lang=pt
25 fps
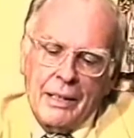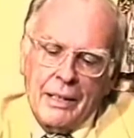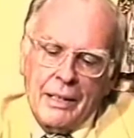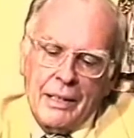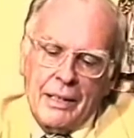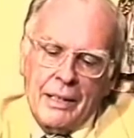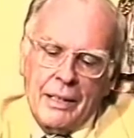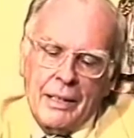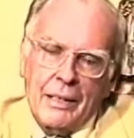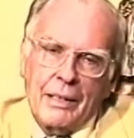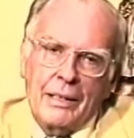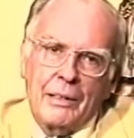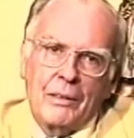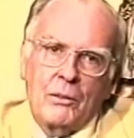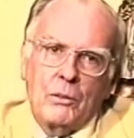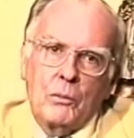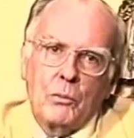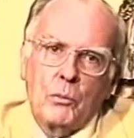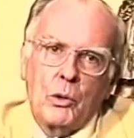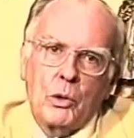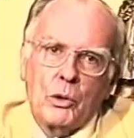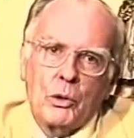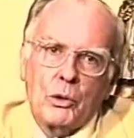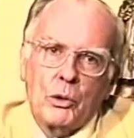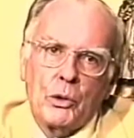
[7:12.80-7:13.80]
é um
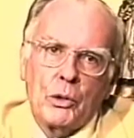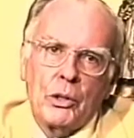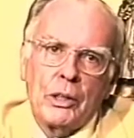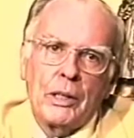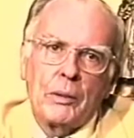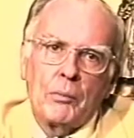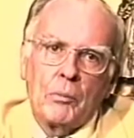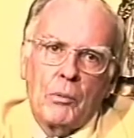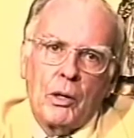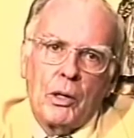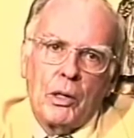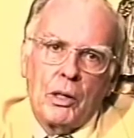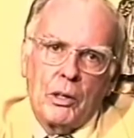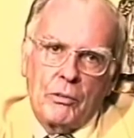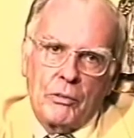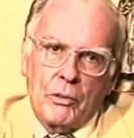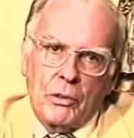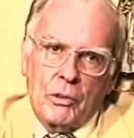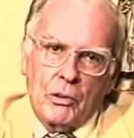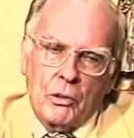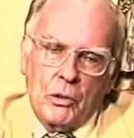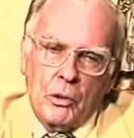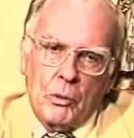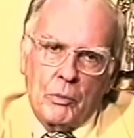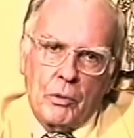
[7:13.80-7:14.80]
motor
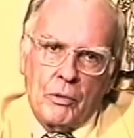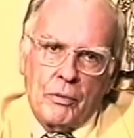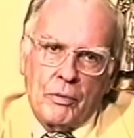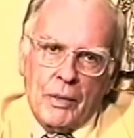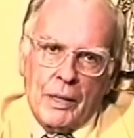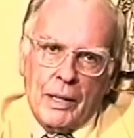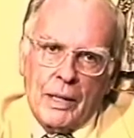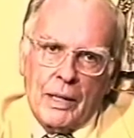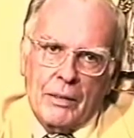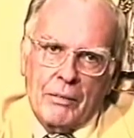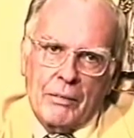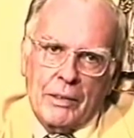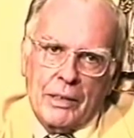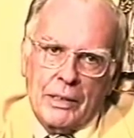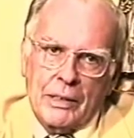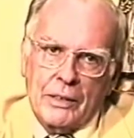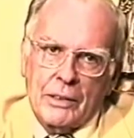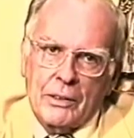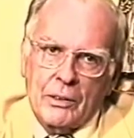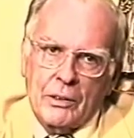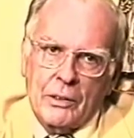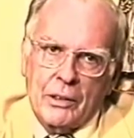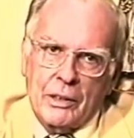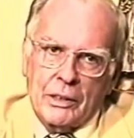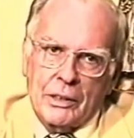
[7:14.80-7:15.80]
imóvel, como falava
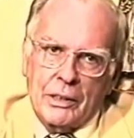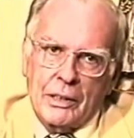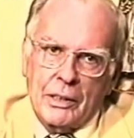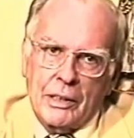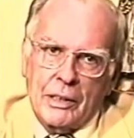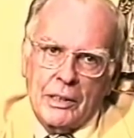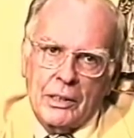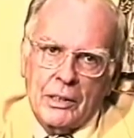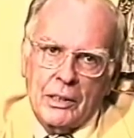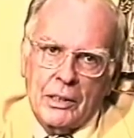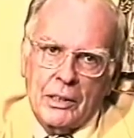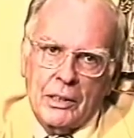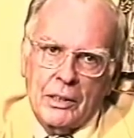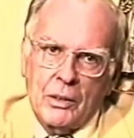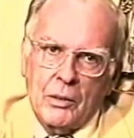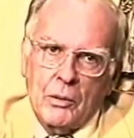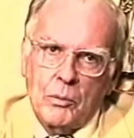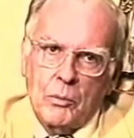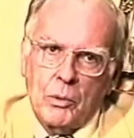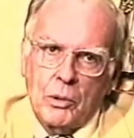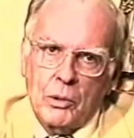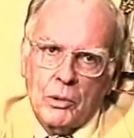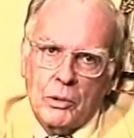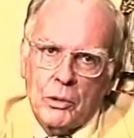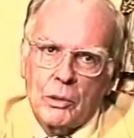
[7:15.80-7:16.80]
Aristóteles, um
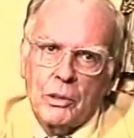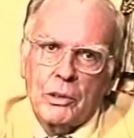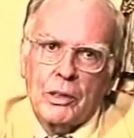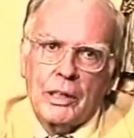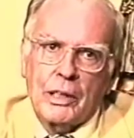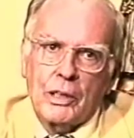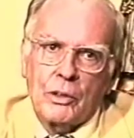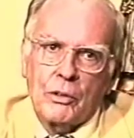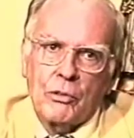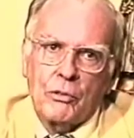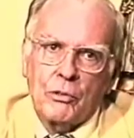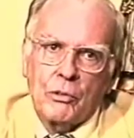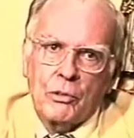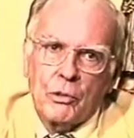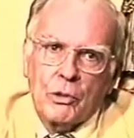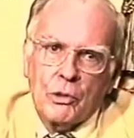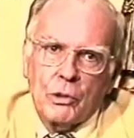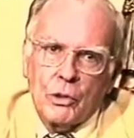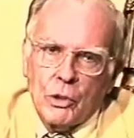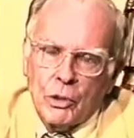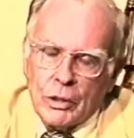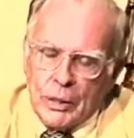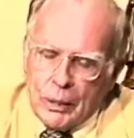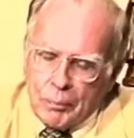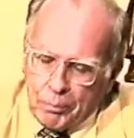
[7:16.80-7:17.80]
motor que não
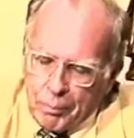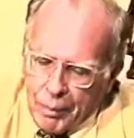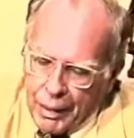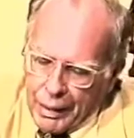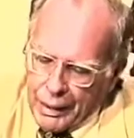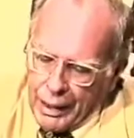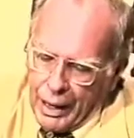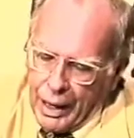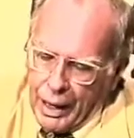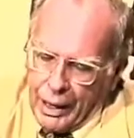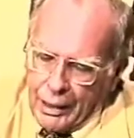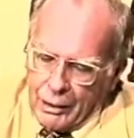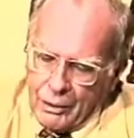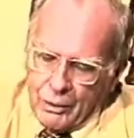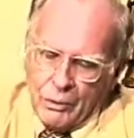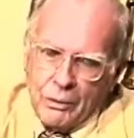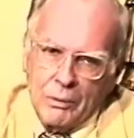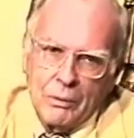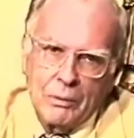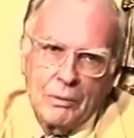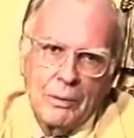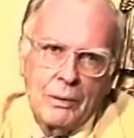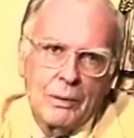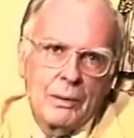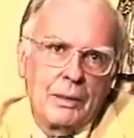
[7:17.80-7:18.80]
funciona parado.
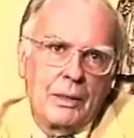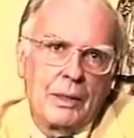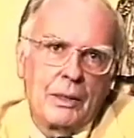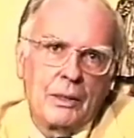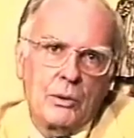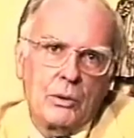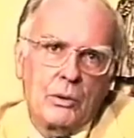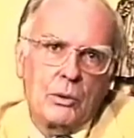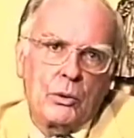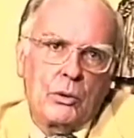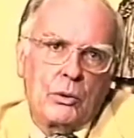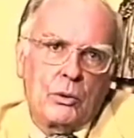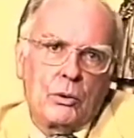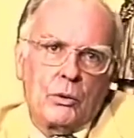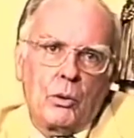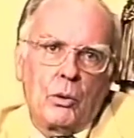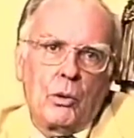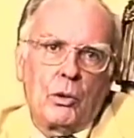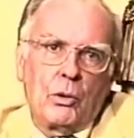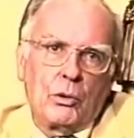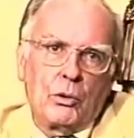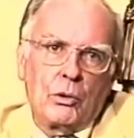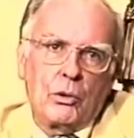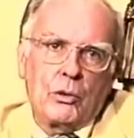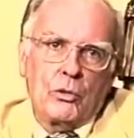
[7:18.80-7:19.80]

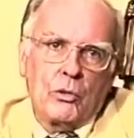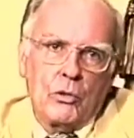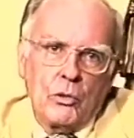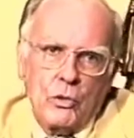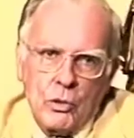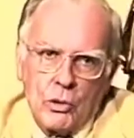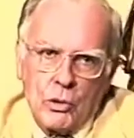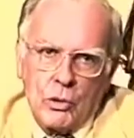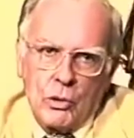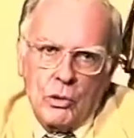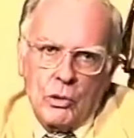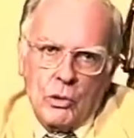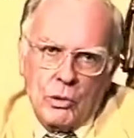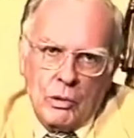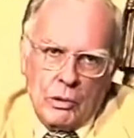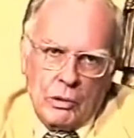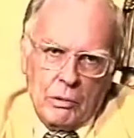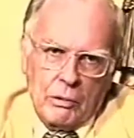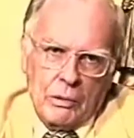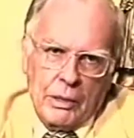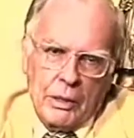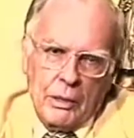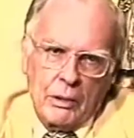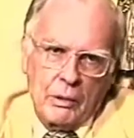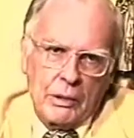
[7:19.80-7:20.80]
Todos
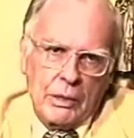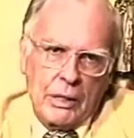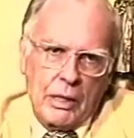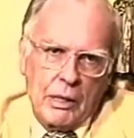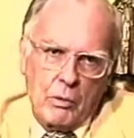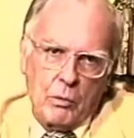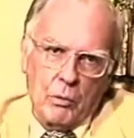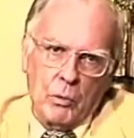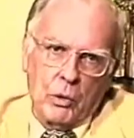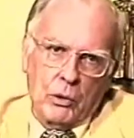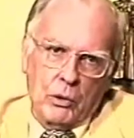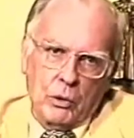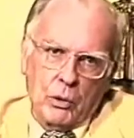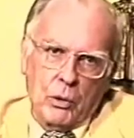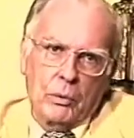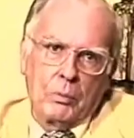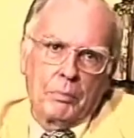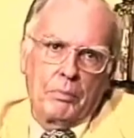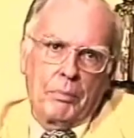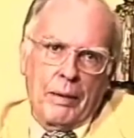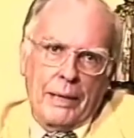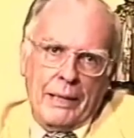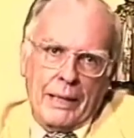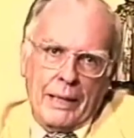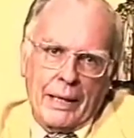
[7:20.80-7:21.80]
funcionam, Deus é um motor
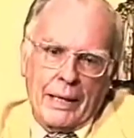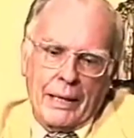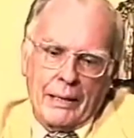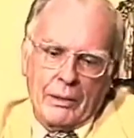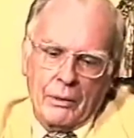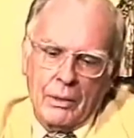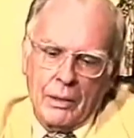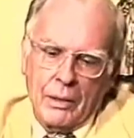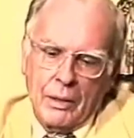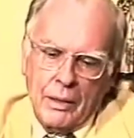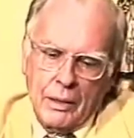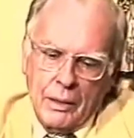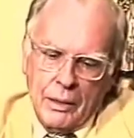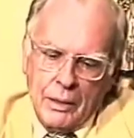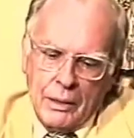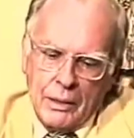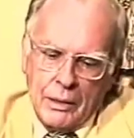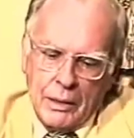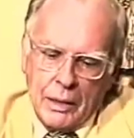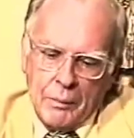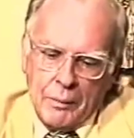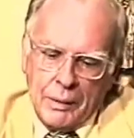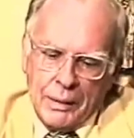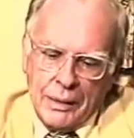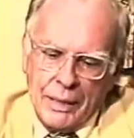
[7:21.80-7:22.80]
parado.
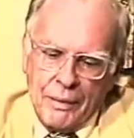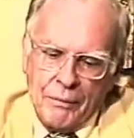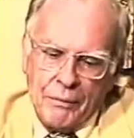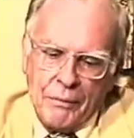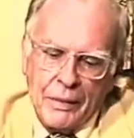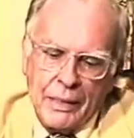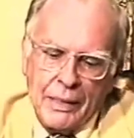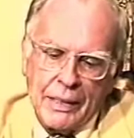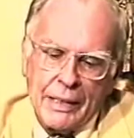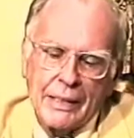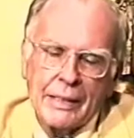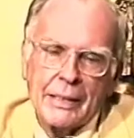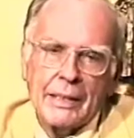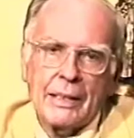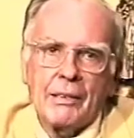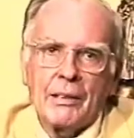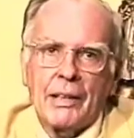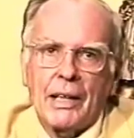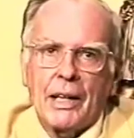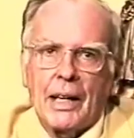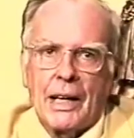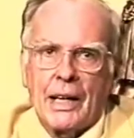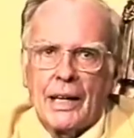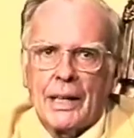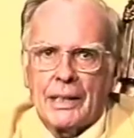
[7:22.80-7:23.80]
Isso é uma definição
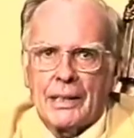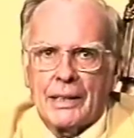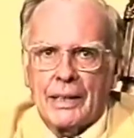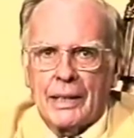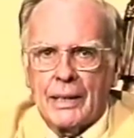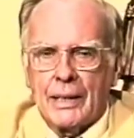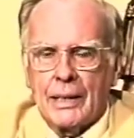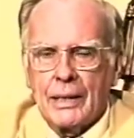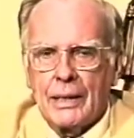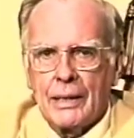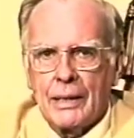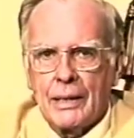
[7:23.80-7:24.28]
errada.